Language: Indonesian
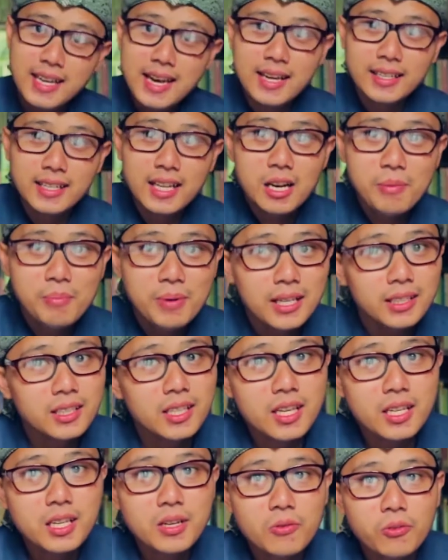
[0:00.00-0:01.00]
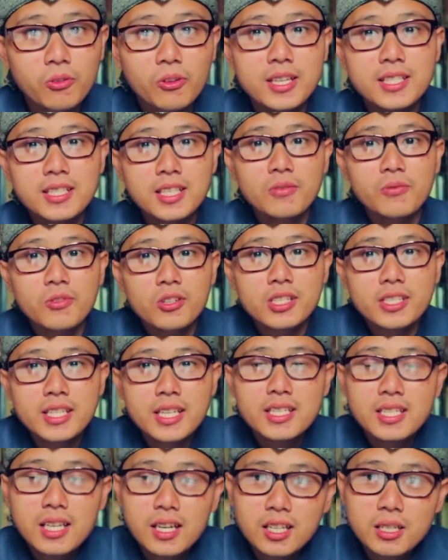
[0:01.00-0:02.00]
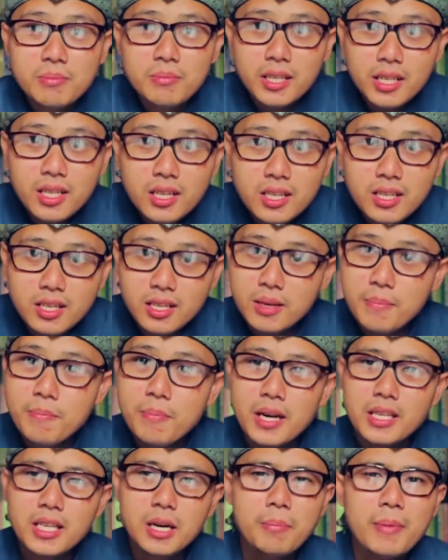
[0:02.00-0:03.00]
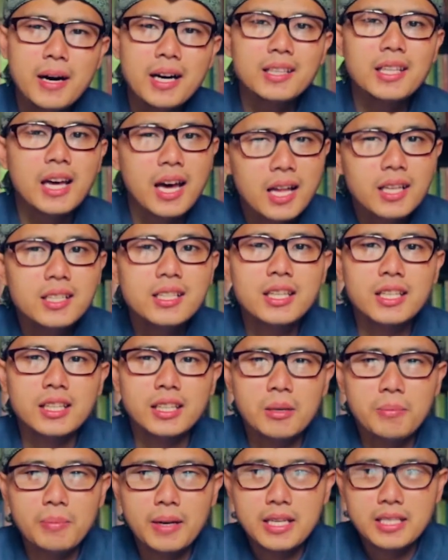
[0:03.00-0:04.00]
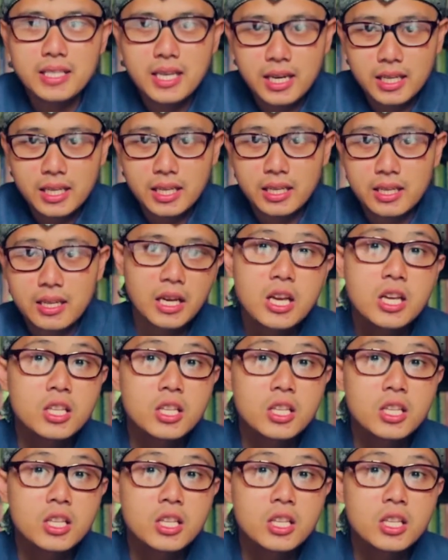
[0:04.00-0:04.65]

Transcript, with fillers: Nah, dalam pelatihan Influencer for Change Academy ini banyak banget hal yang kita pelajarin.